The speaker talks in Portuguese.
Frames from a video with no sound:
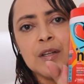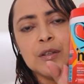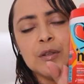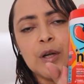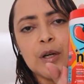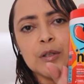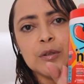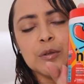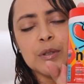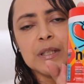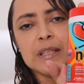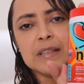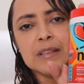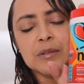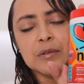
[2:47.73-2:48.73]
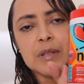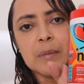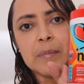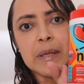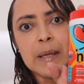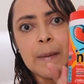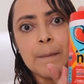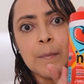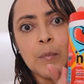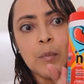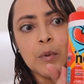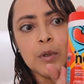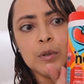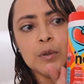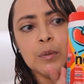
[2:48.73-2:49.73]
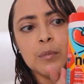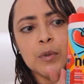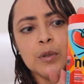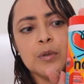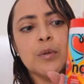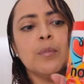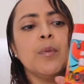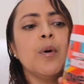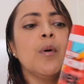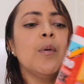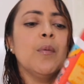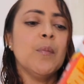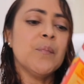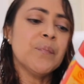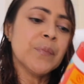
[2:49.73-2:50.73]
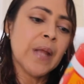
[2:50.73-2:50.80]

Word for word: Dr. Ricino também é muito, muito bom.